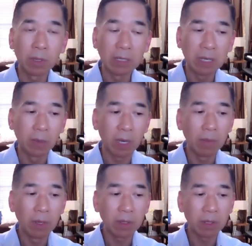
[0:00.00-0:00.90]
đi tìm
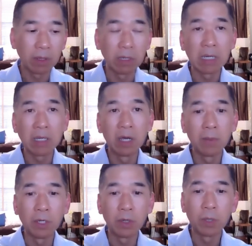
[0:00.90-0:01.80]
kiếm nó từ những cái
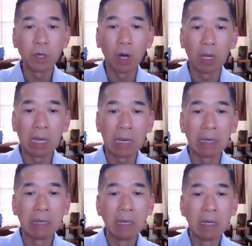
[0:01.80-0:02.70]
nơi mà Jimmy gọi
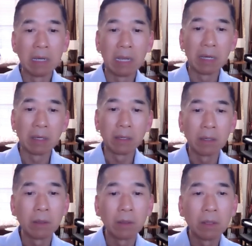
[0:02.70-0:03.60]
là
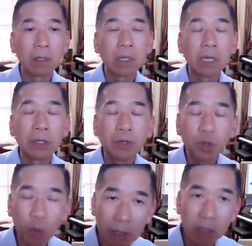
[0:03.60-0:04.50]

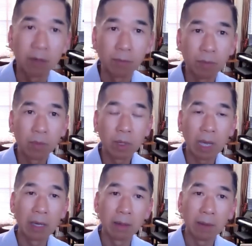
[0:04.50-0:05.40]
constructive
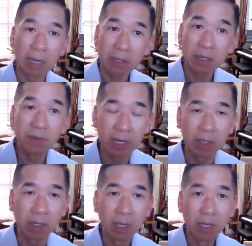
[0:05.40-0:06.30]

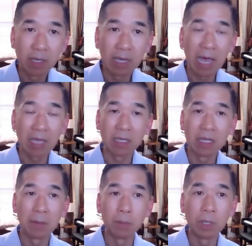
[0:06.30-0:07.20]
activity. Chẳng hạn
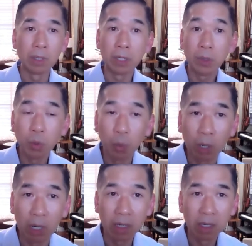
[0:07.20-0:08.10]
như là mình tới
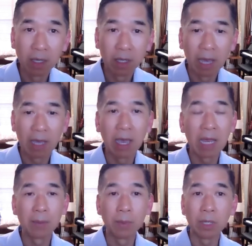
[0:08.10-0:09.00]
chùa,
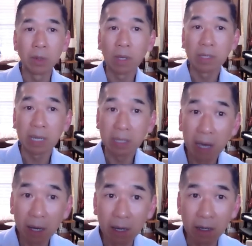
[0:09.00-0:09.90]
hay là mình đi qua nhà
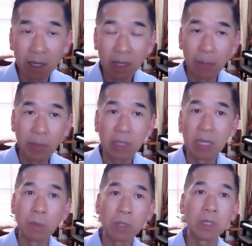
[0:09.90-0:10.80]
thờ để mình
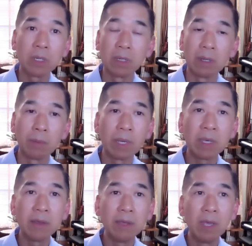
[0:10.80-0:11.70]
tìm cái sự, mấy
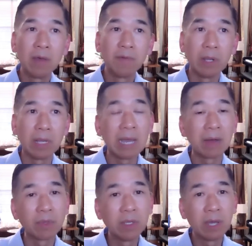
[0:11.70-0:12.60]
cái vị lãnh
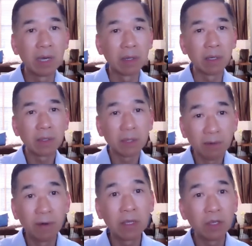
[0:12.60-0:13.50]
đạo tinh thần đó
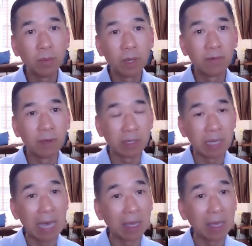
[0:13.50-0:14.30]
tư vấn cho mình và